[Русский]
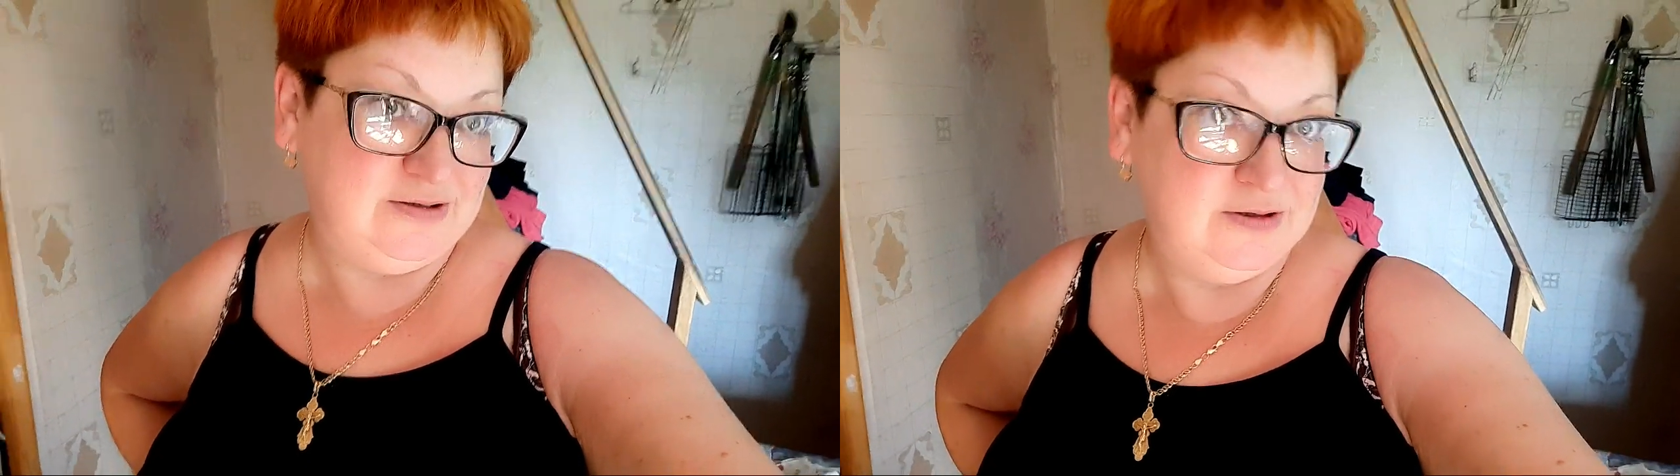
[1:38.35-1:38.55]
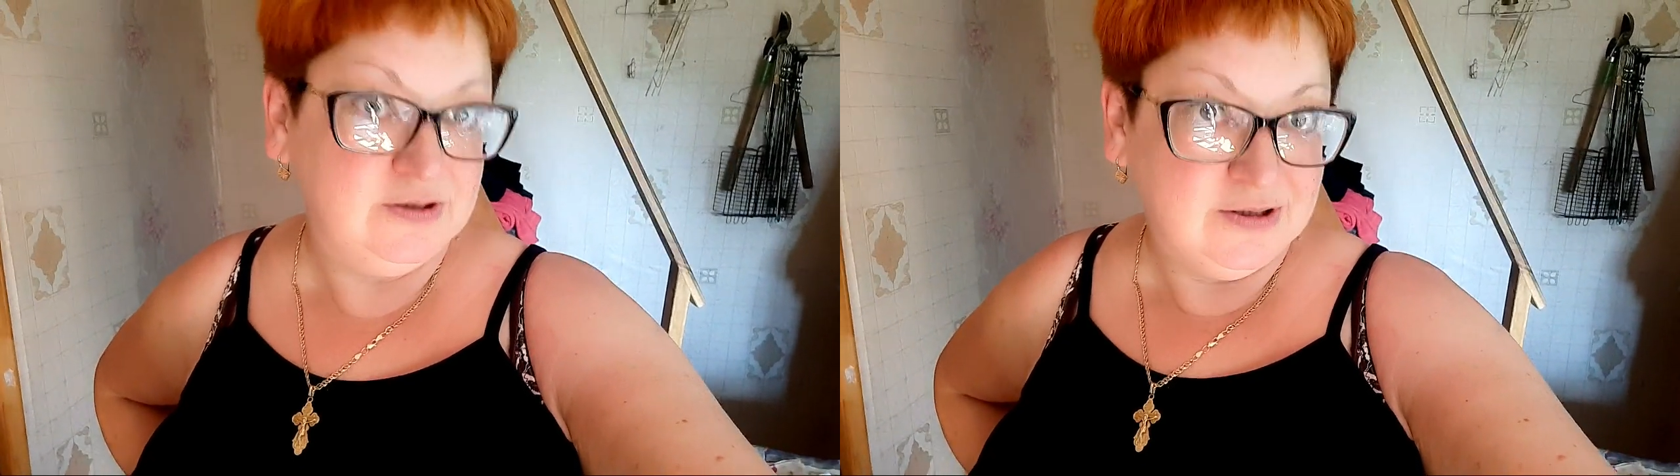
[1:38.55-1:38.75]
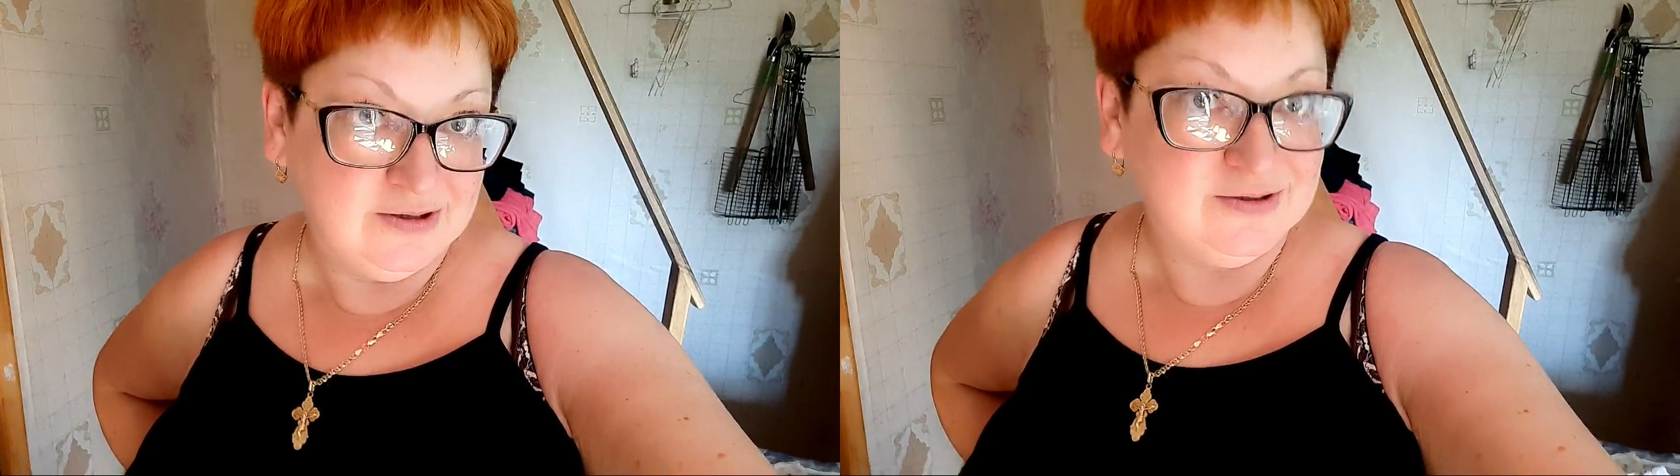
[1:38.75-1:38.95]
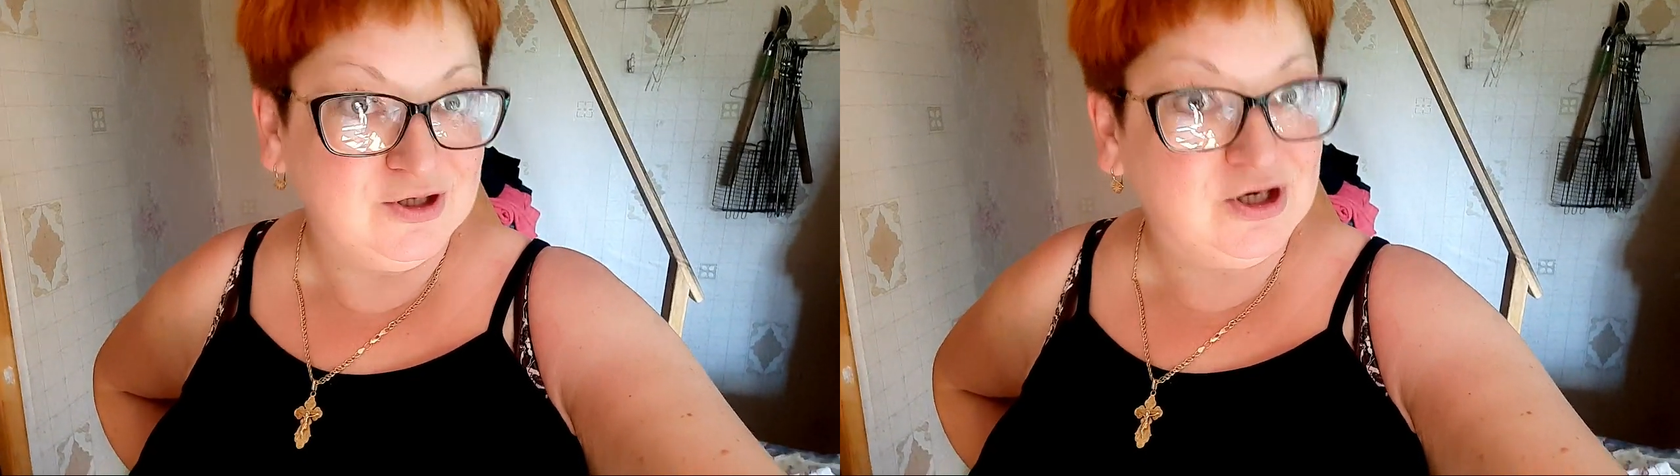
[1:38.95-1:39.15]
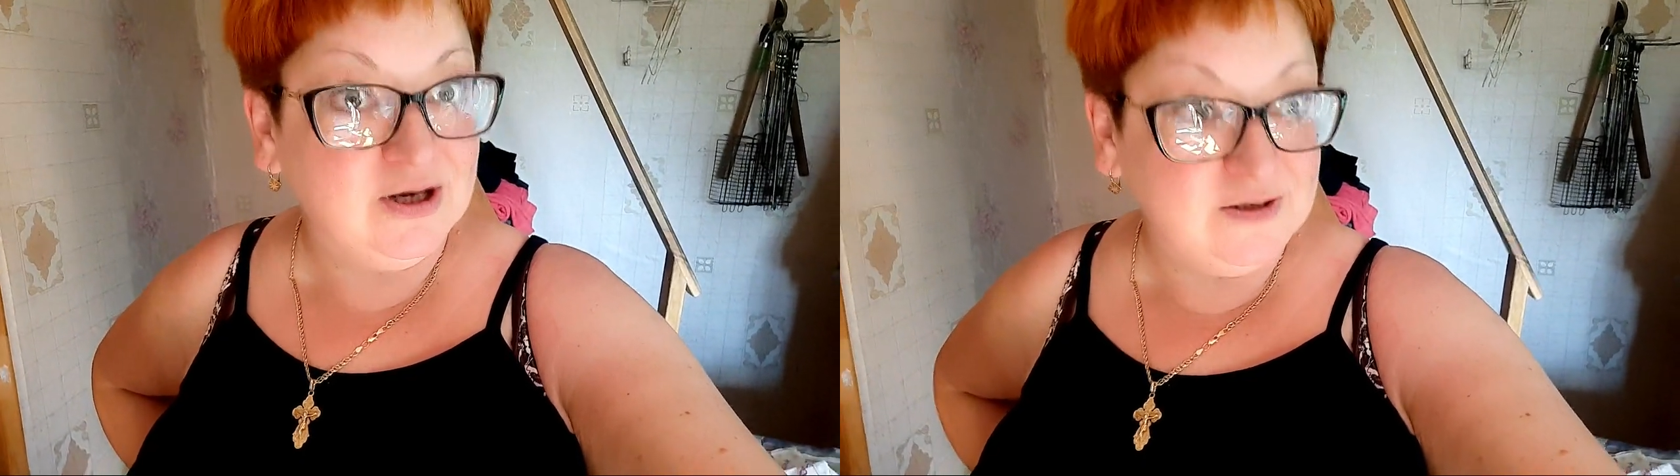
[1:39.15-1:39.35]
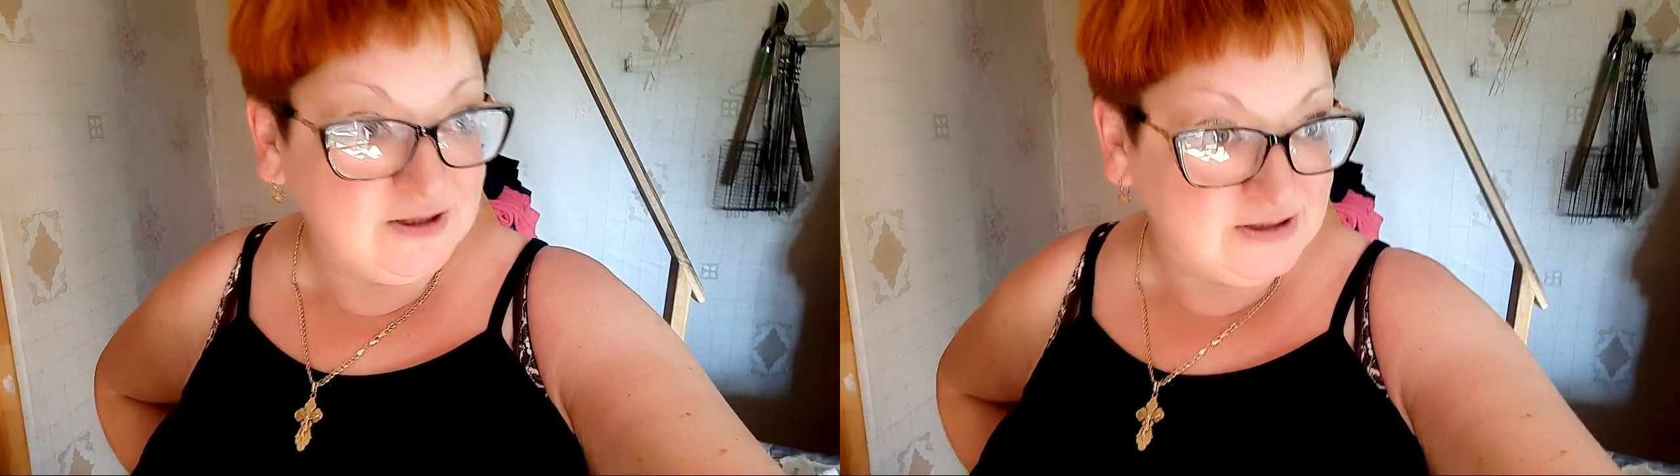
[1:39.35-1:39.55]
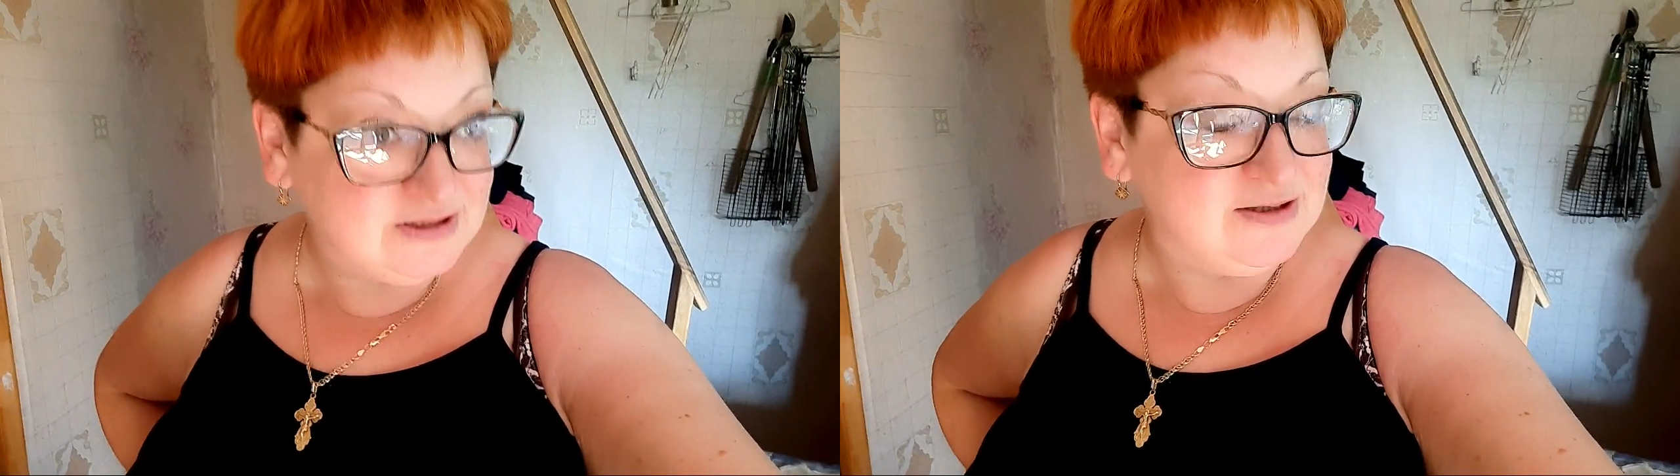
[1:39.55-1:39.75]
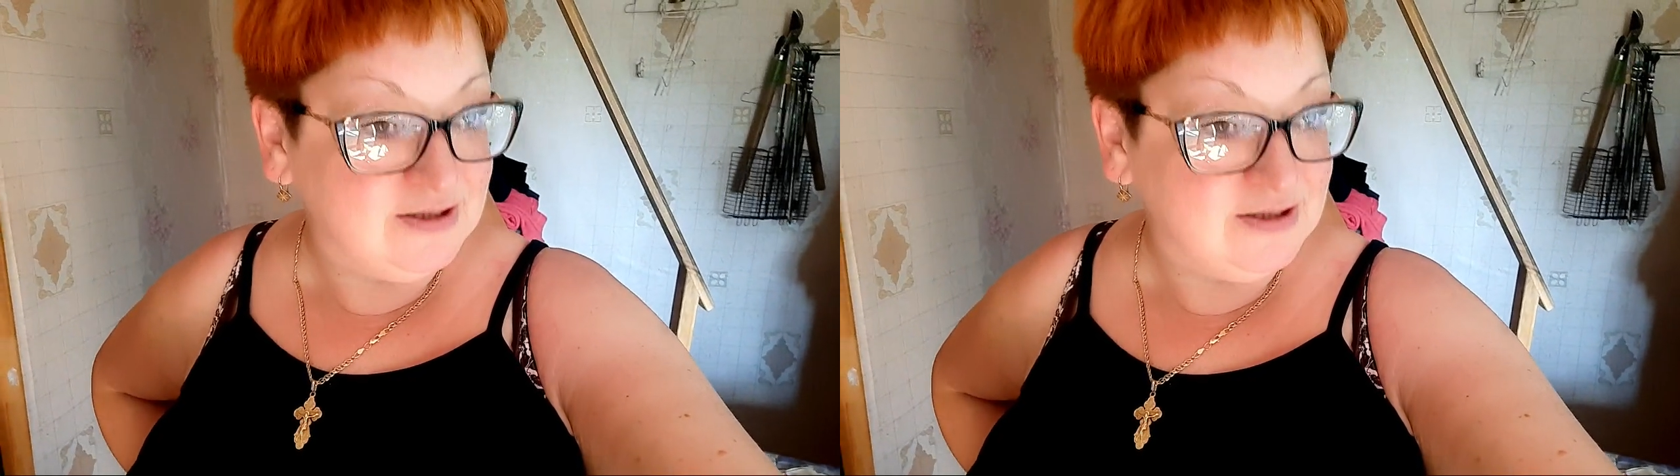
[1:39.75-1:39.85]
Ну, год-то Наконец-то